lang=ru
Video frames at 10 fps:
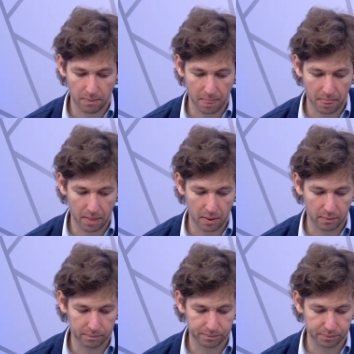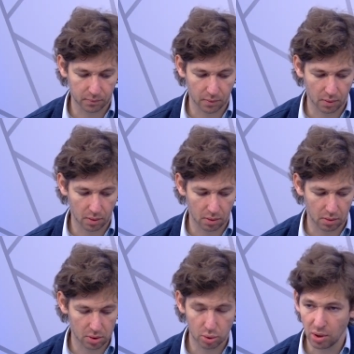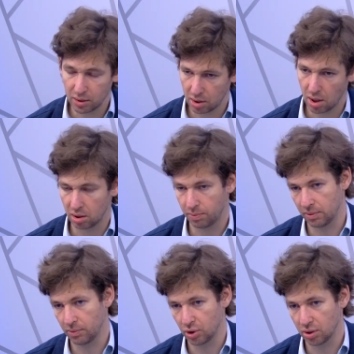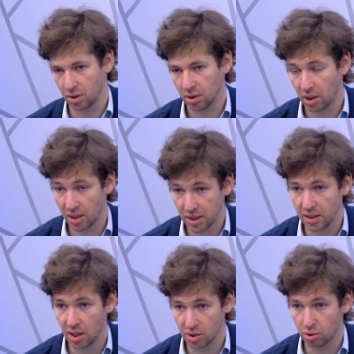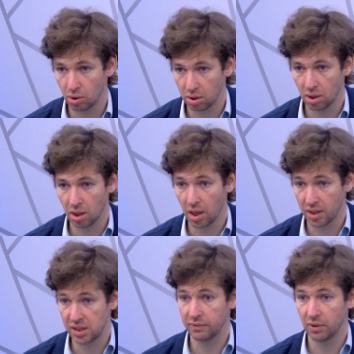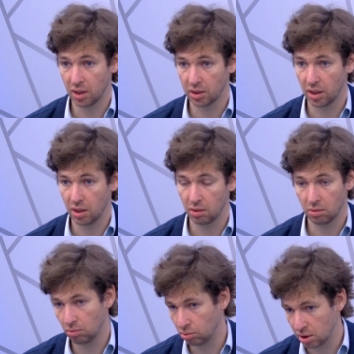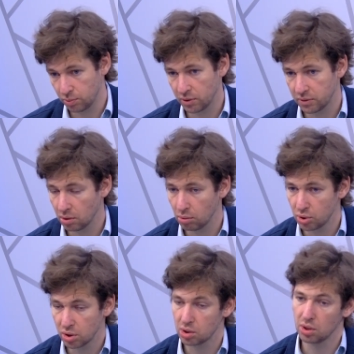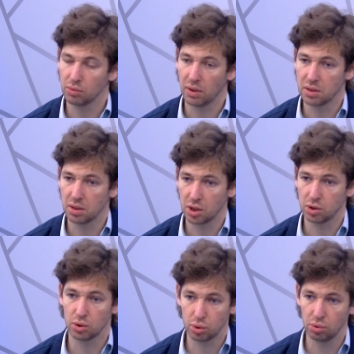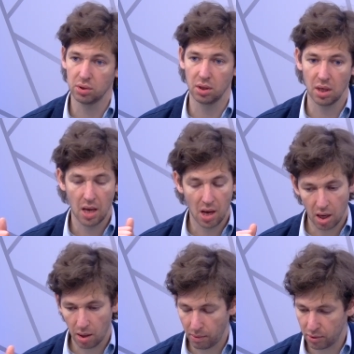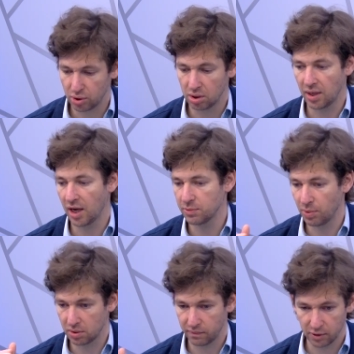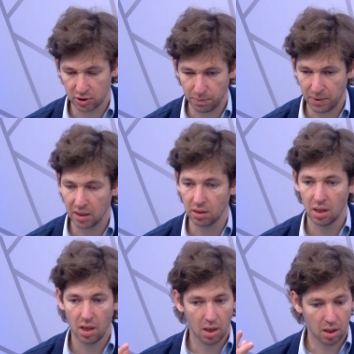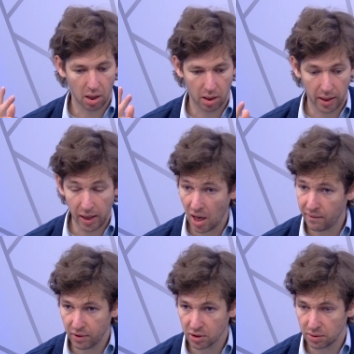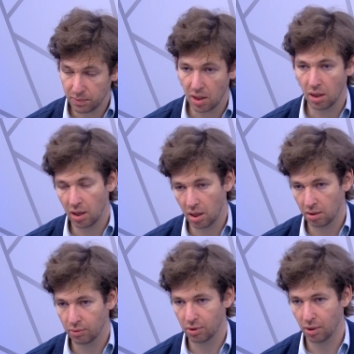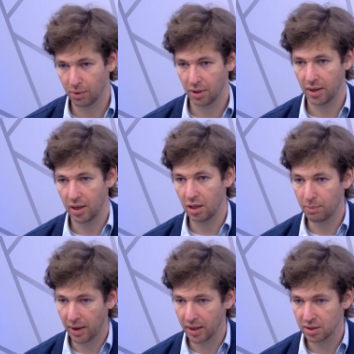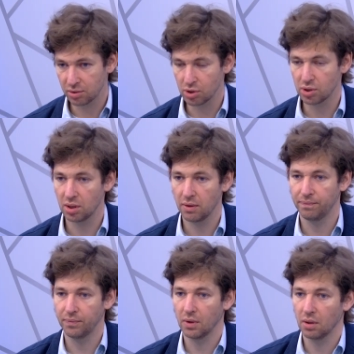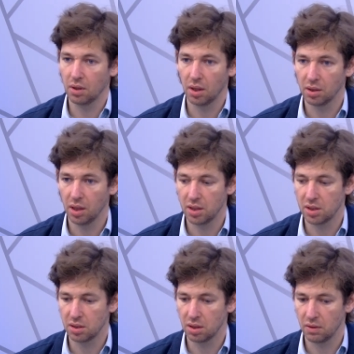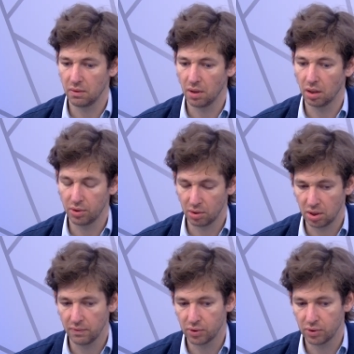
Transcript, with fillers: э, суды, как это Наказание. Наказание, штраф. что на агрессивные катания У нас будет учиться ситуация. Так что скутеры, э, публичный транспорт, велосипеды, э, э-велосипед, э, ну, как бы и e байкс тоже одна из альтернатив,